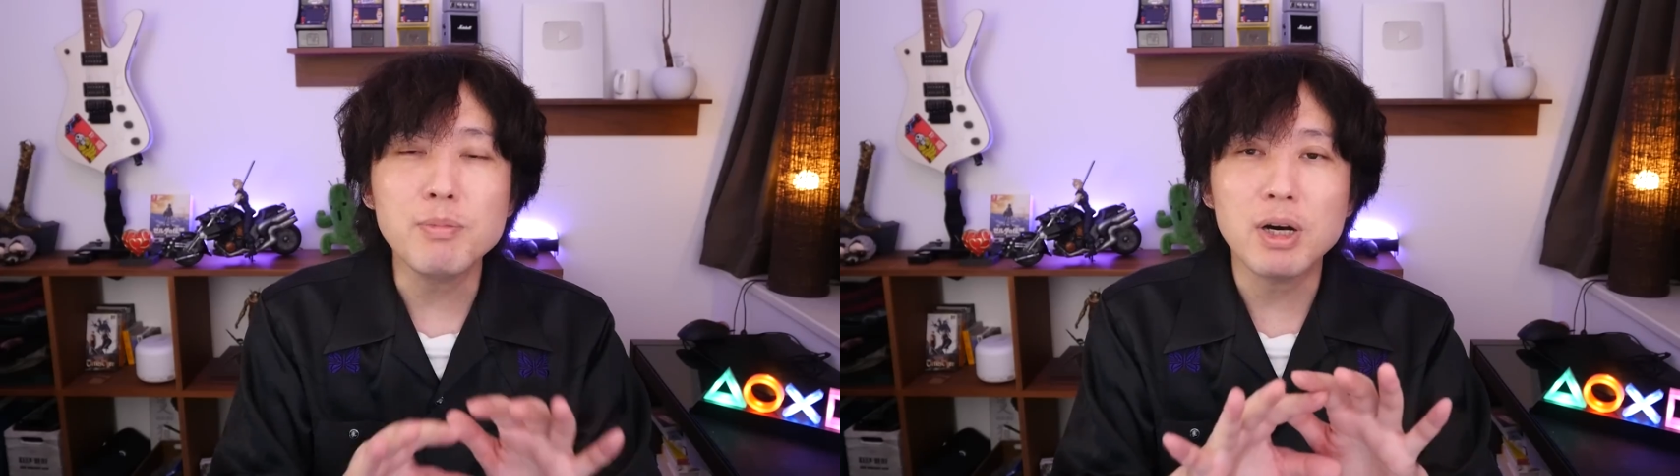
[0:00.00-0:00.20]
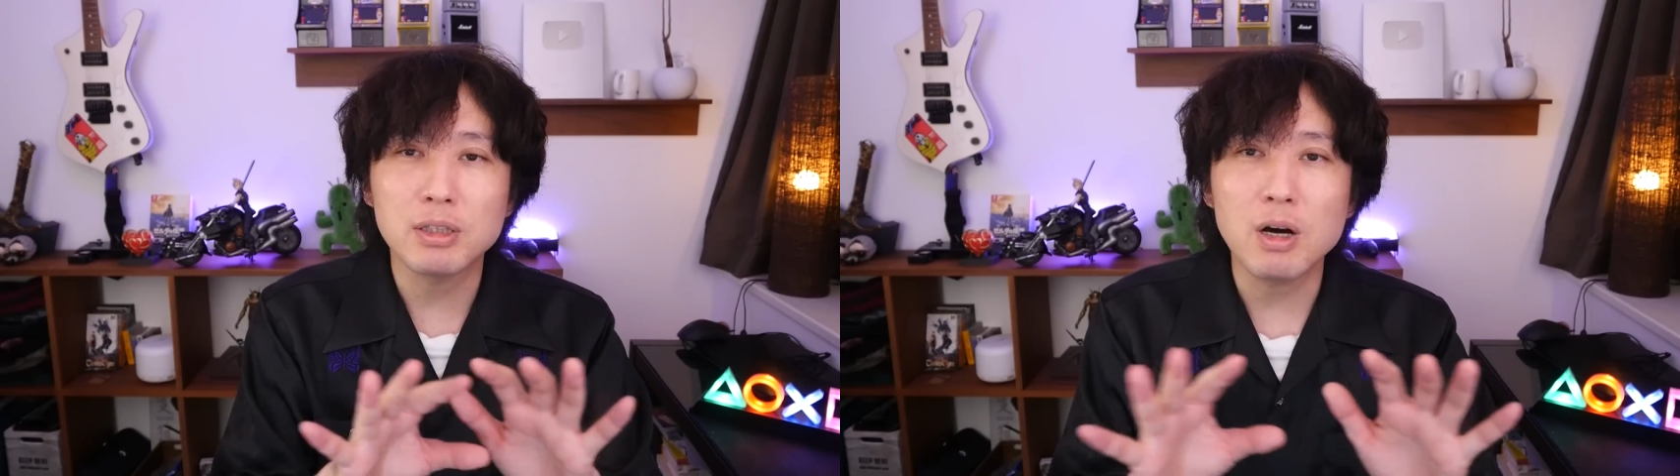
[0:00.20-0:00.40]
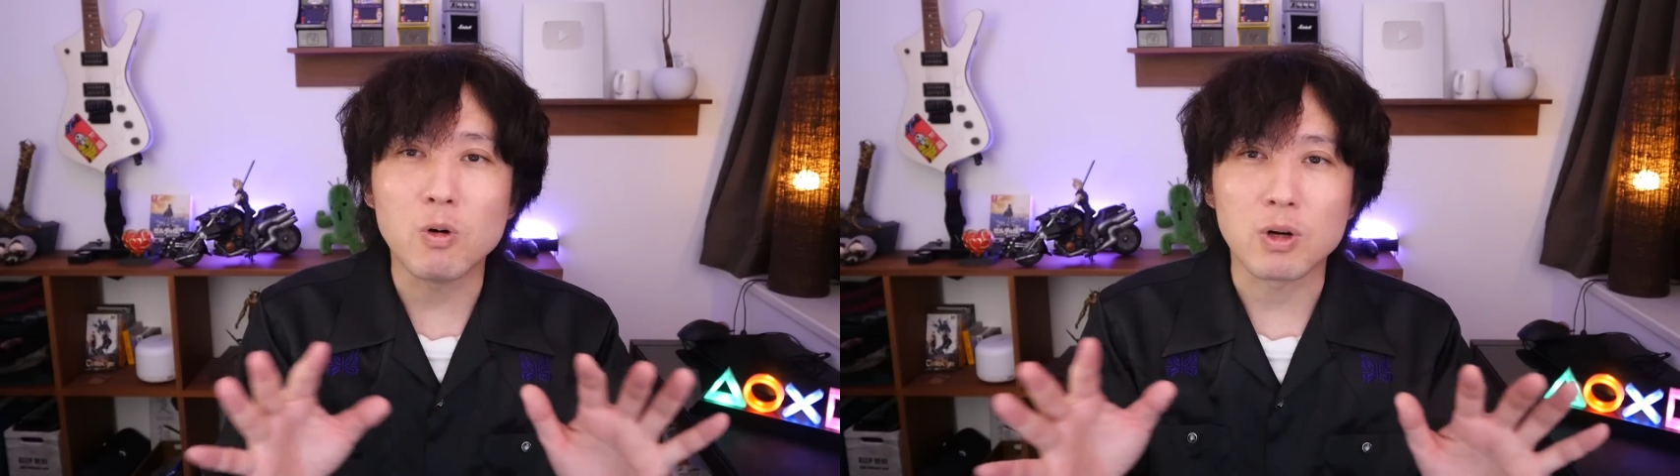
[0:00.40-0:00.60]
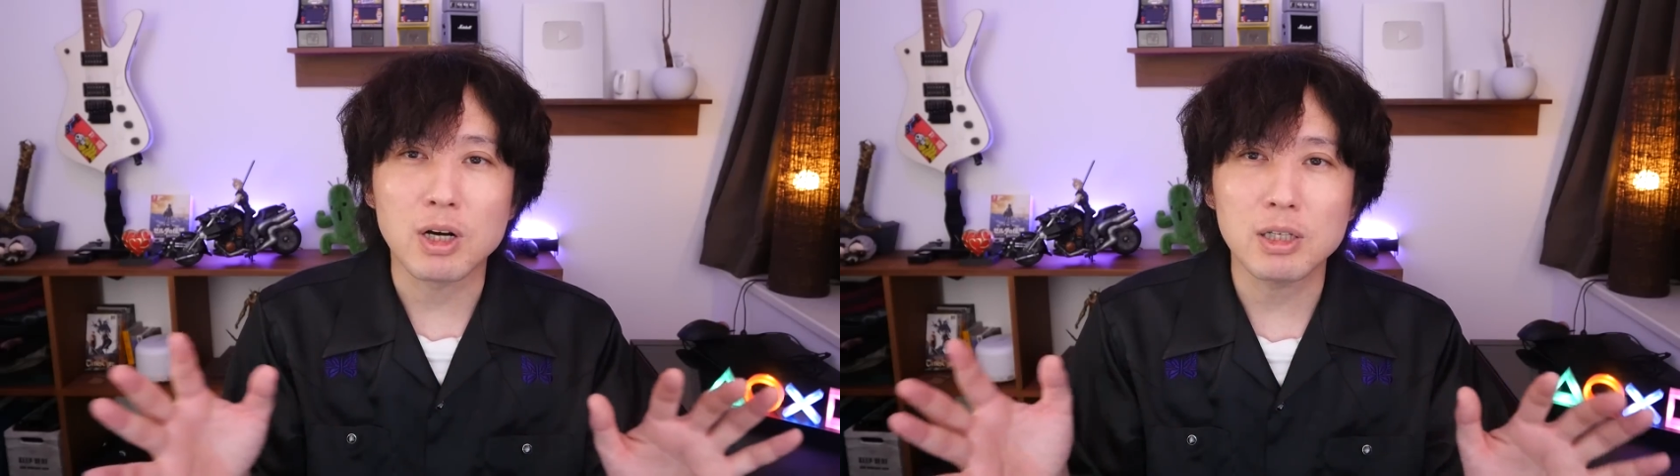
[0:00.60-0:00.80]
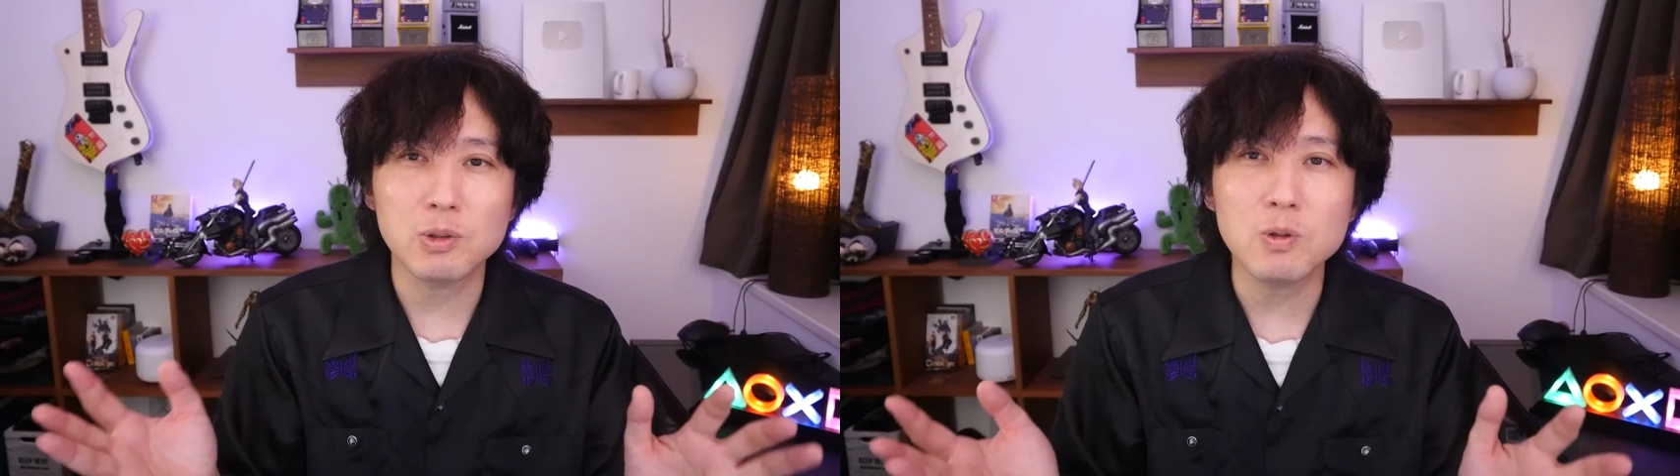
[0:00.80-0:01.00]
今なお
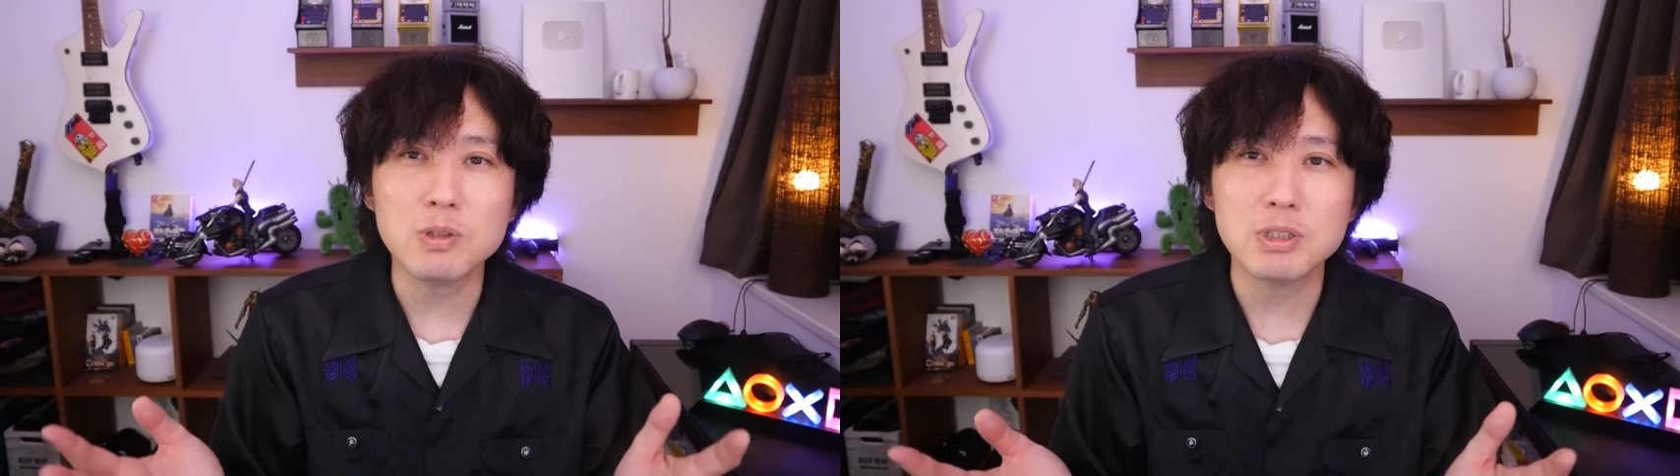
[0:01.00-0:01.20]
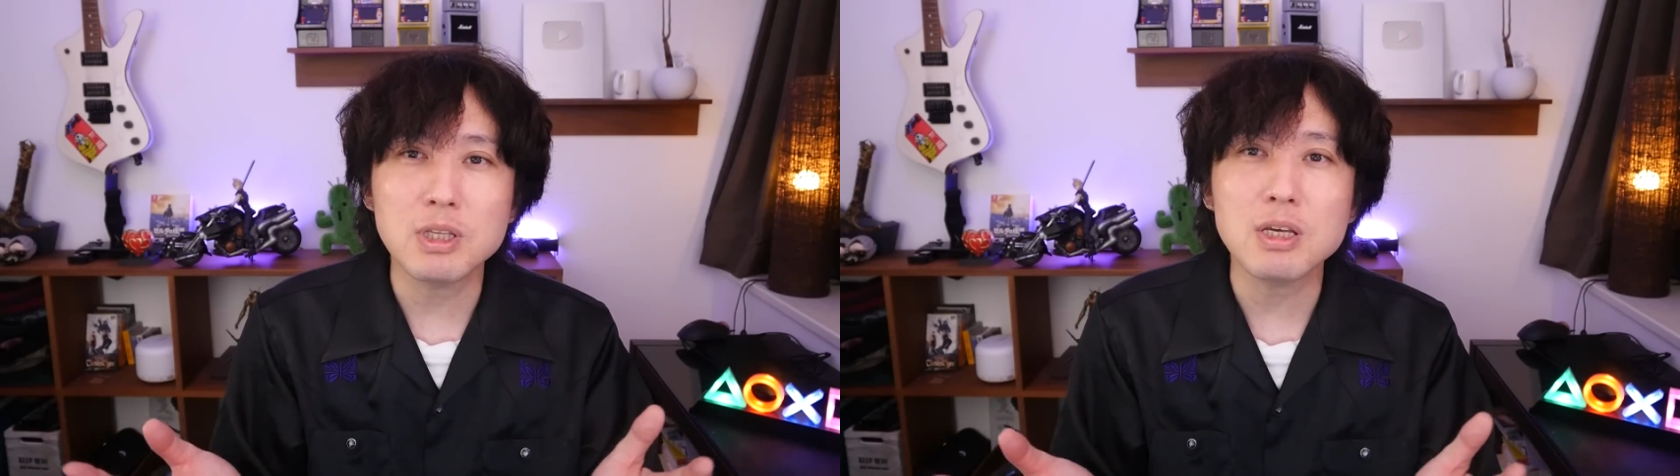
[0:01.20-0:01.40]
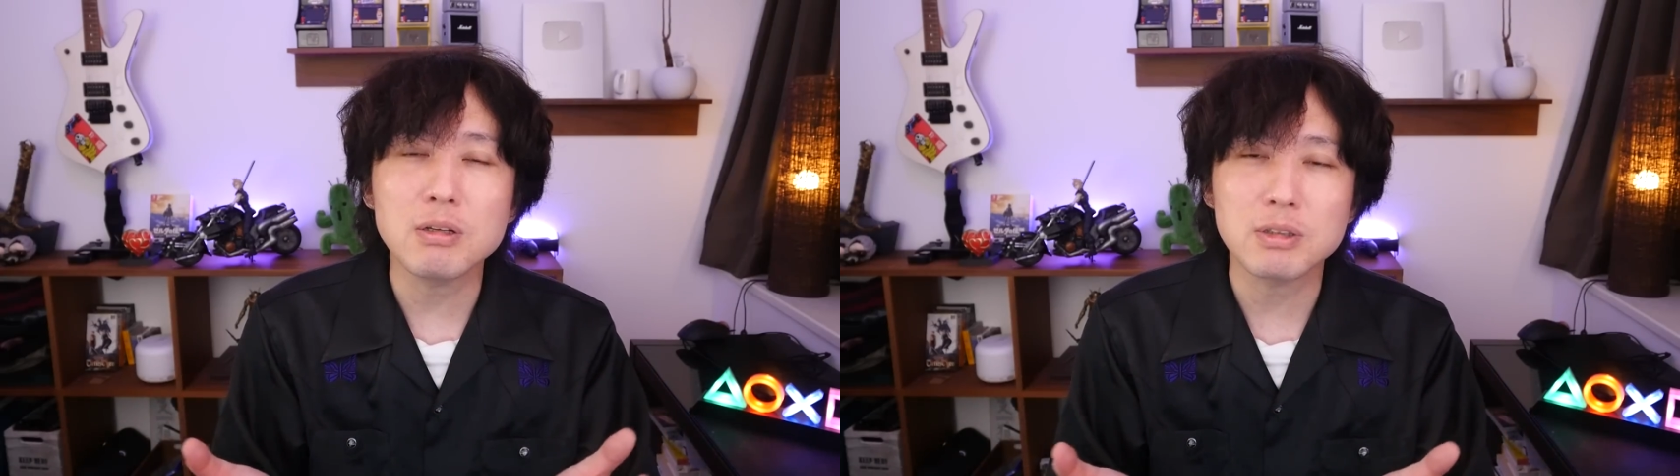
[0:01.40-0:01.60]
稼働してい